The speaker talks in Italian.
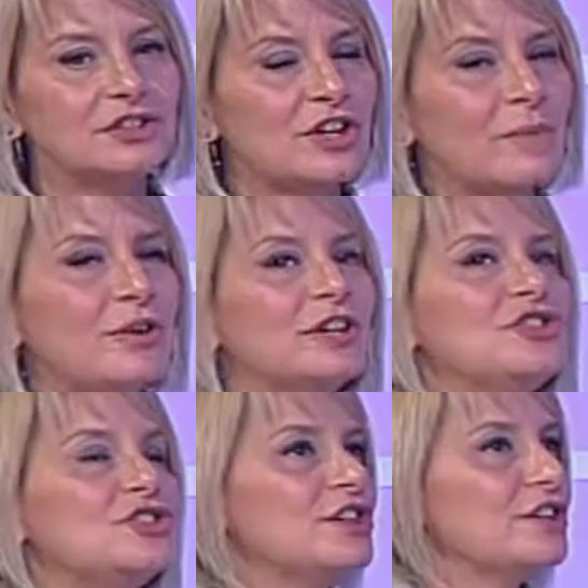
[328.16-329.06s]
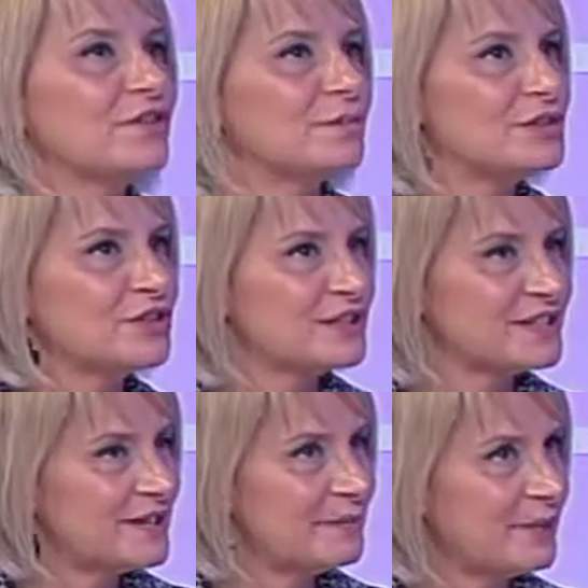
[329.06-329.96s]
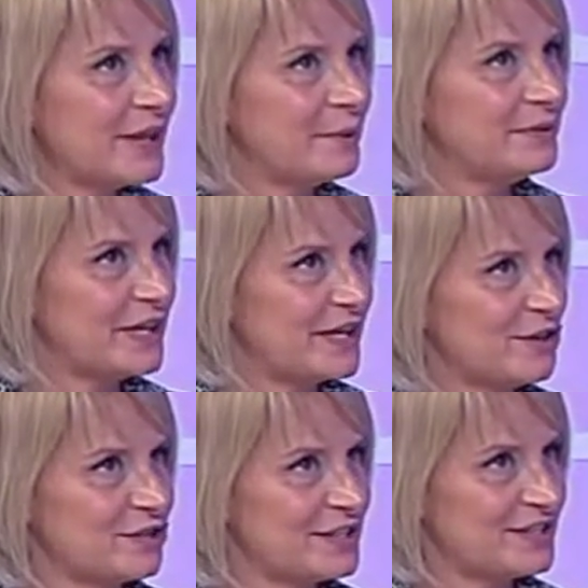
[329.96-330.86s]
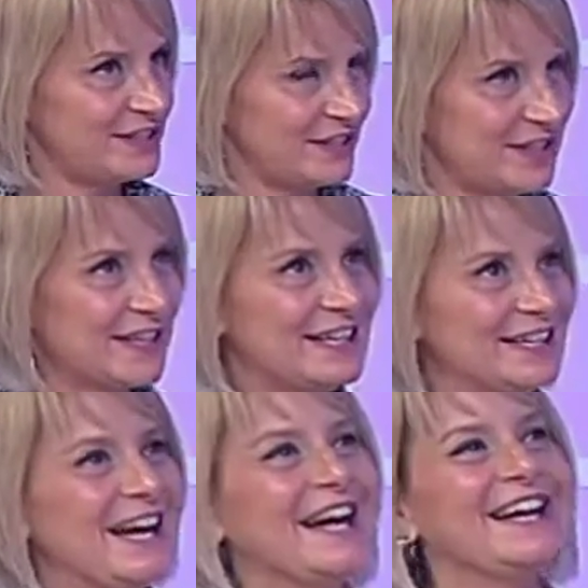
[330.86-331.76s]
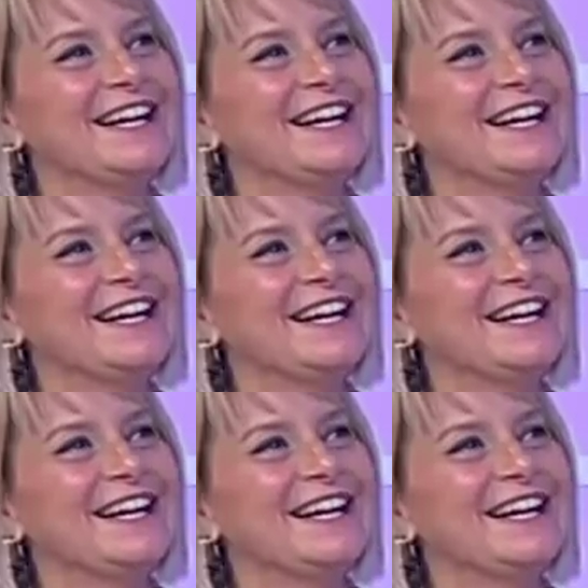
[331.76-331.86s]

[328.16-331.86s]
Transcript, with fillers: eh, diciamo leggero, bisogna sempre capire che cosa si Rispetto intende. naturalmente al